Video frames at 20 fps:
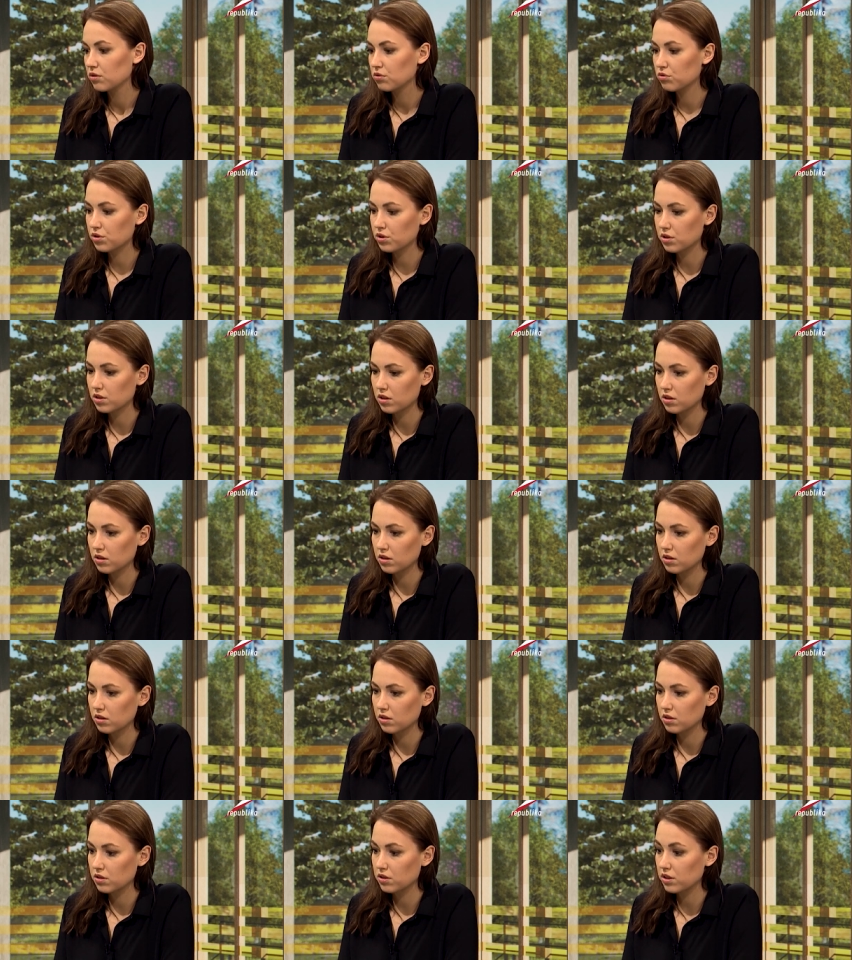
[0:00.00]
już
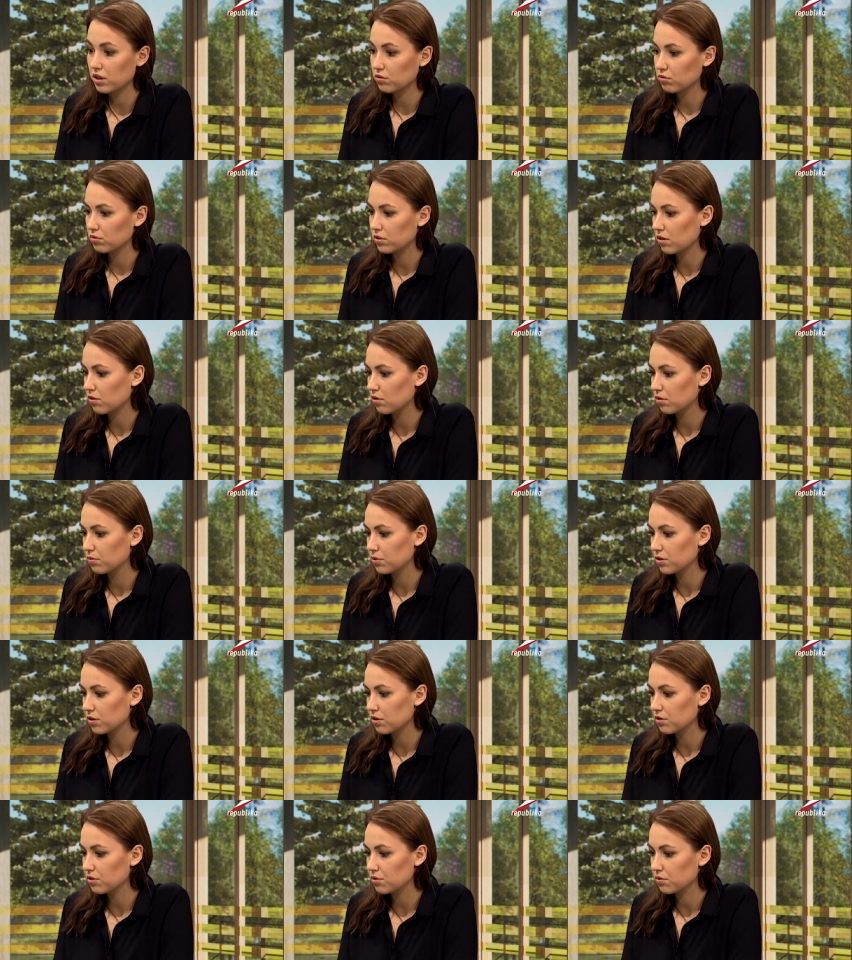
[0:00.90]
e, nie
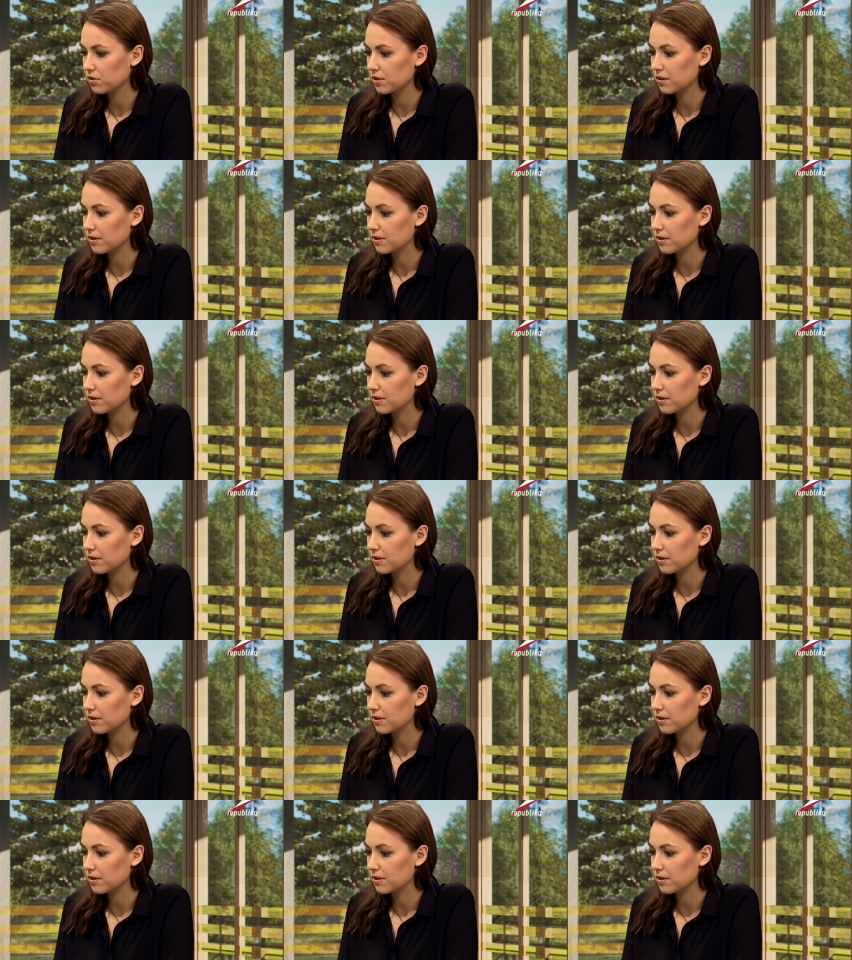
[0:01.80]
udałoby się nic